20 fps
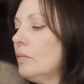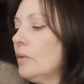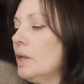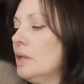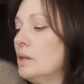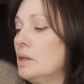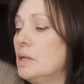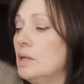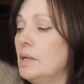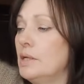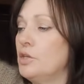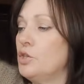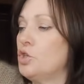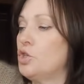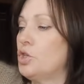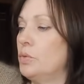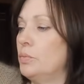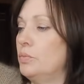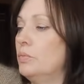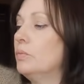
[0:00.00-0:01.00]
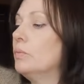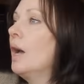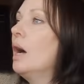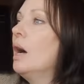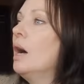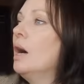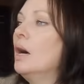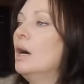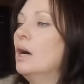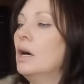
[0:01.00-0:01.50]
Дальше.
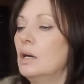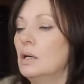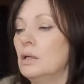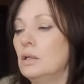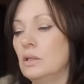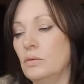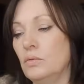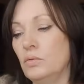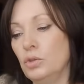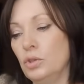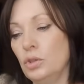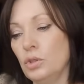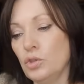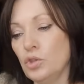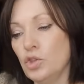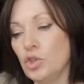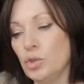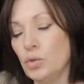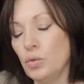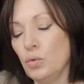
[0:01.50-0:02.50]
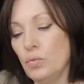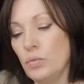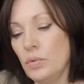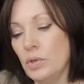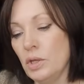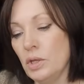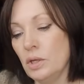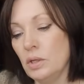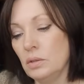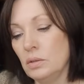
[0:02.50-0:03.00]
А вот это что у
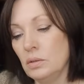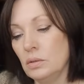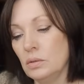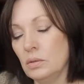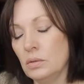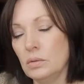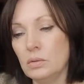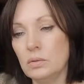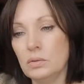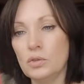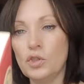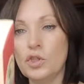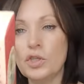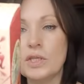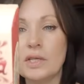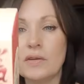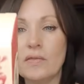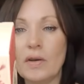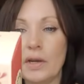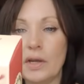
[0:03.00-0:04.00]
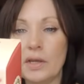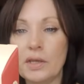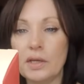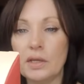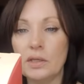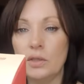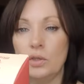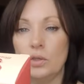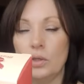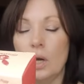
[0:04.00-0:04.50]
меня? Честно говоря,
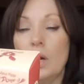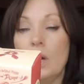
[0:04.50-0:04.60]
я не...